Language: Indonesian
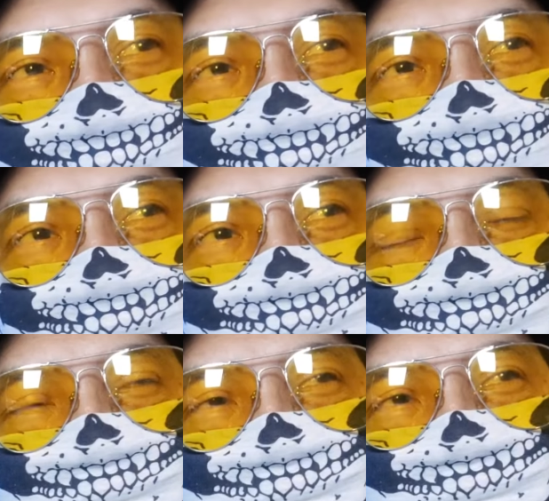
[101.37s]
ini kan
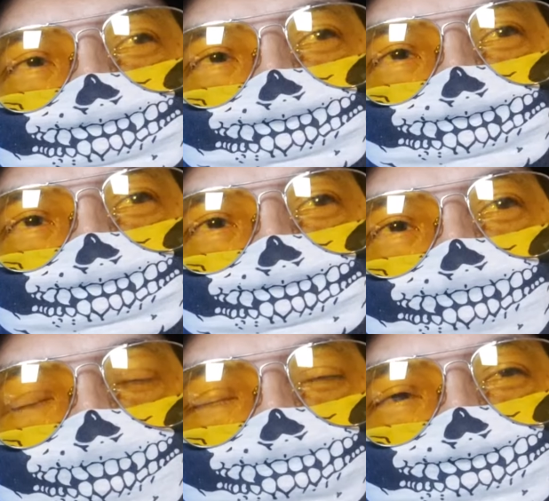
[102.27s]

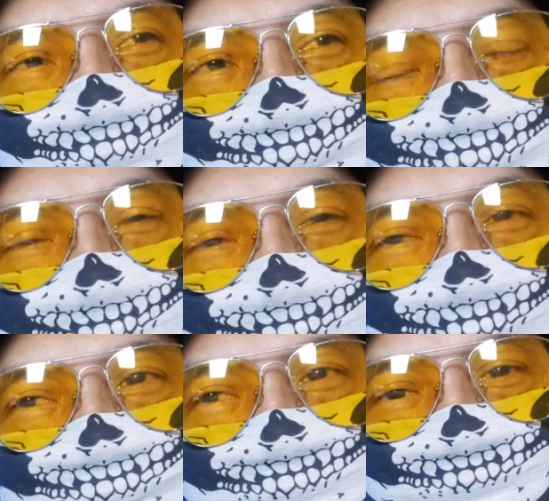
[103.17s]
harusnya
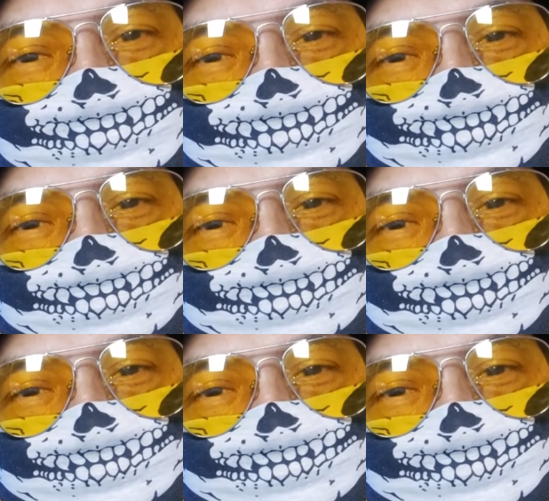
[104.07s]
memahami